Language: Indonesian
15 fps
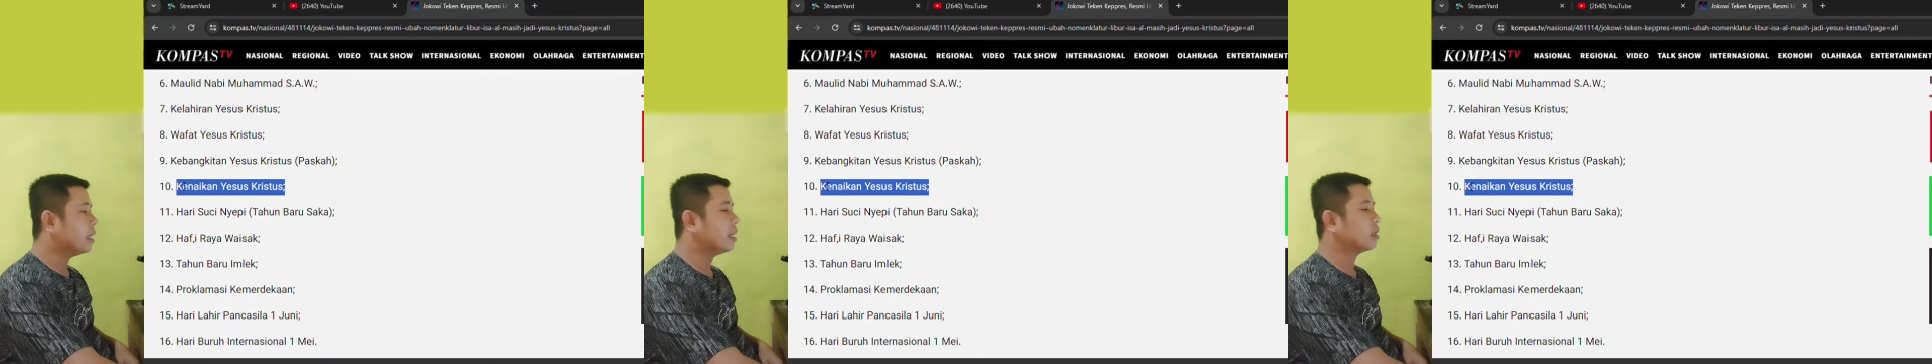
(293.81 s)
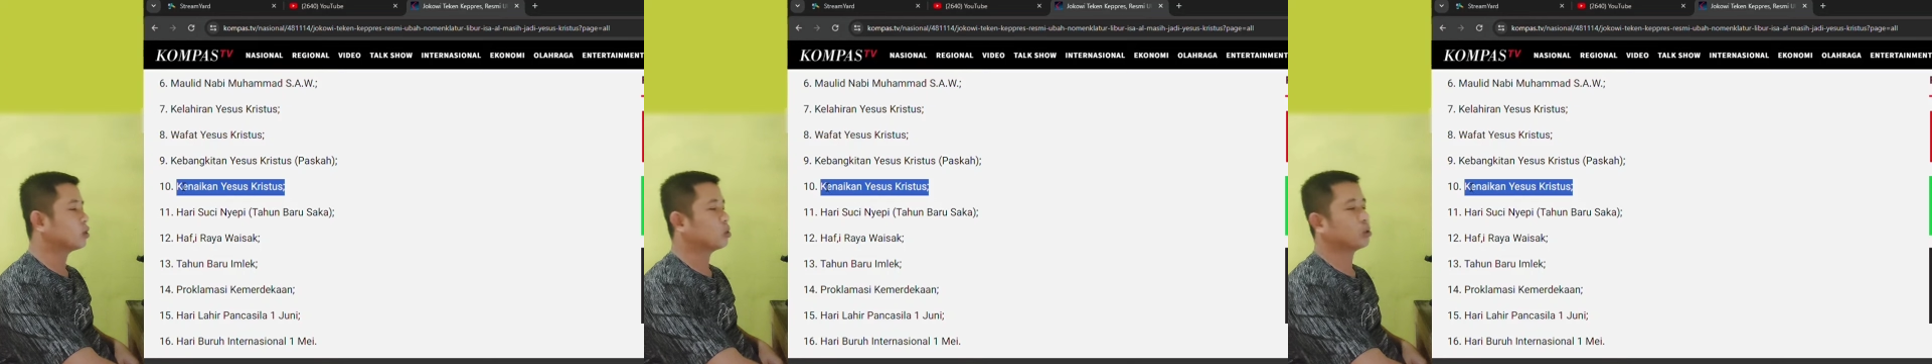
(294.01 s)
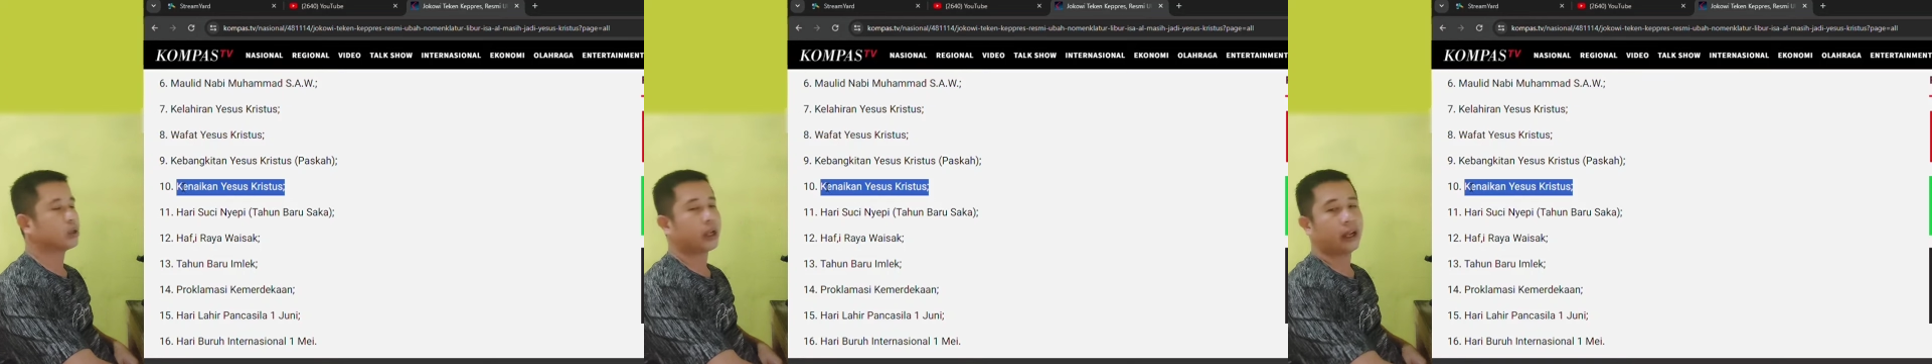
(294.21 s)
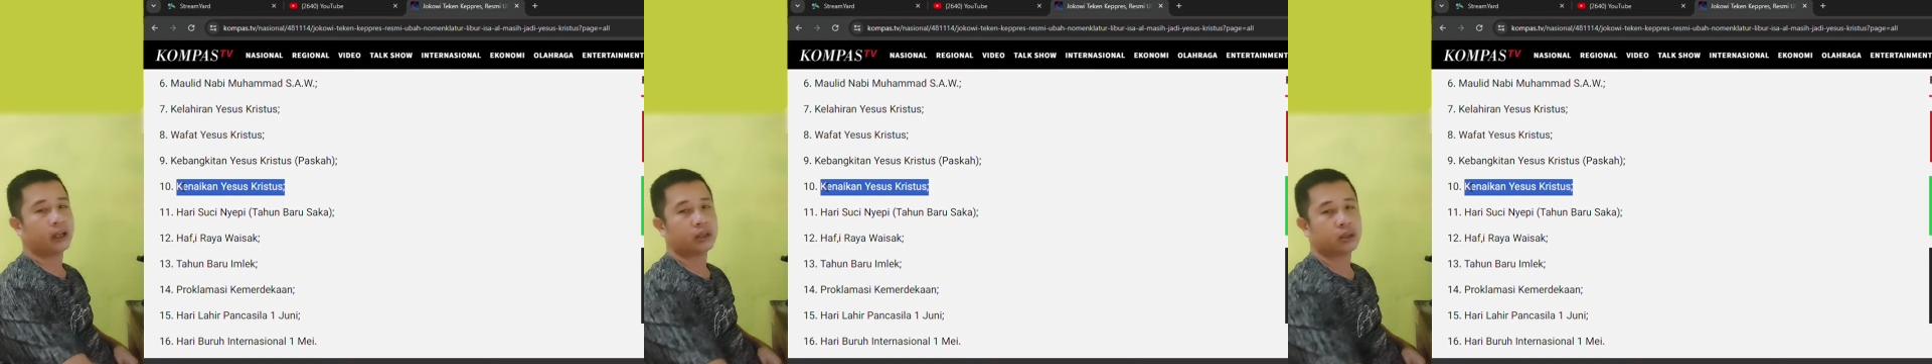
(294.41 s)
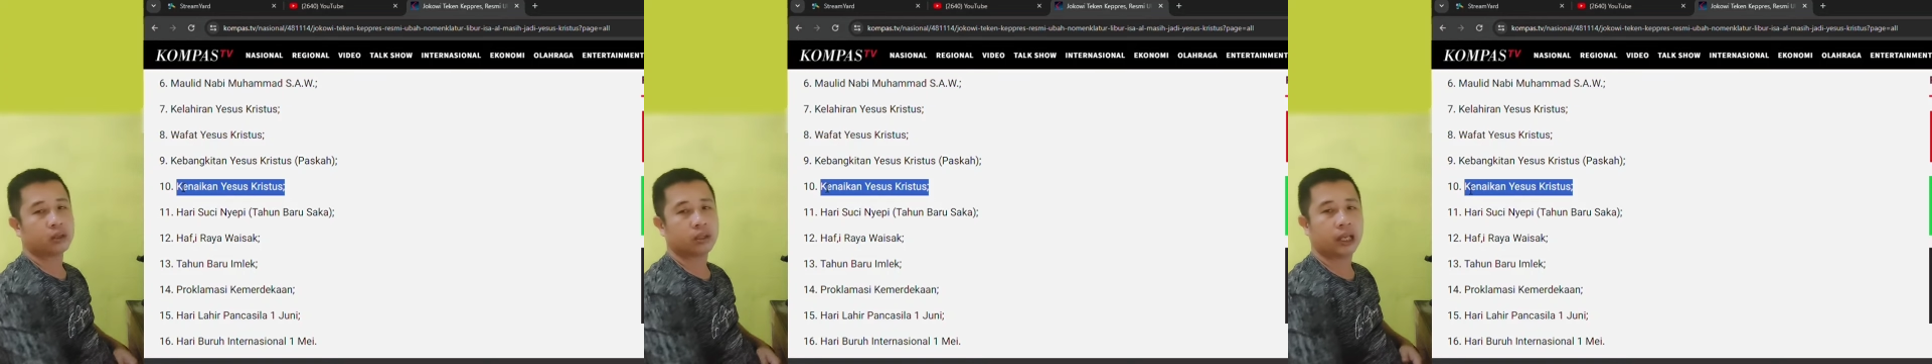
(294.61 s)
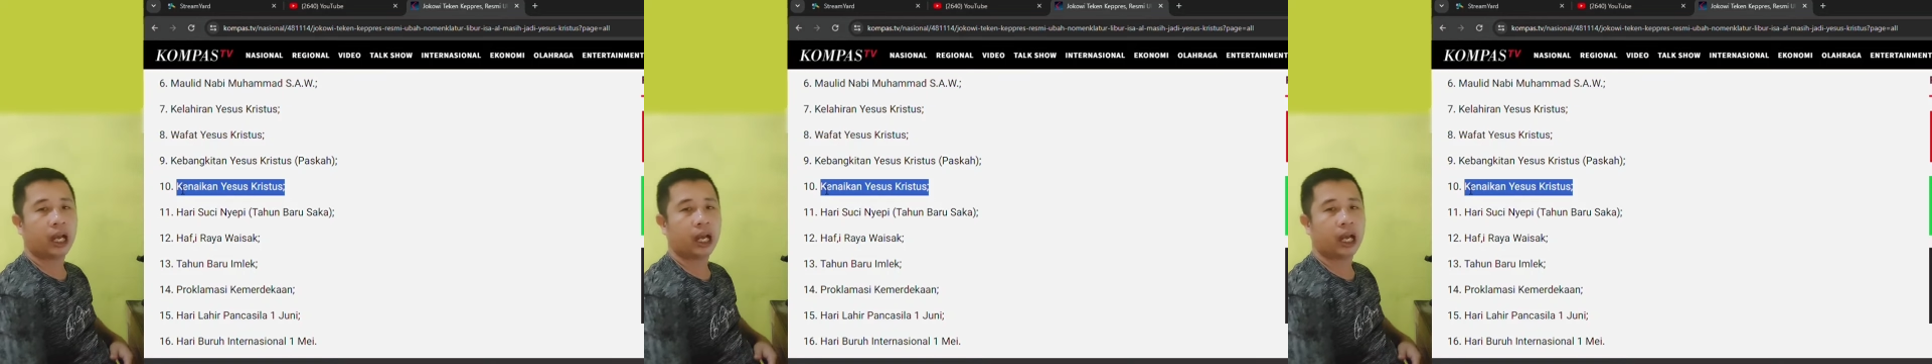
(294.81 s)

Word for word: Yesus Kristus.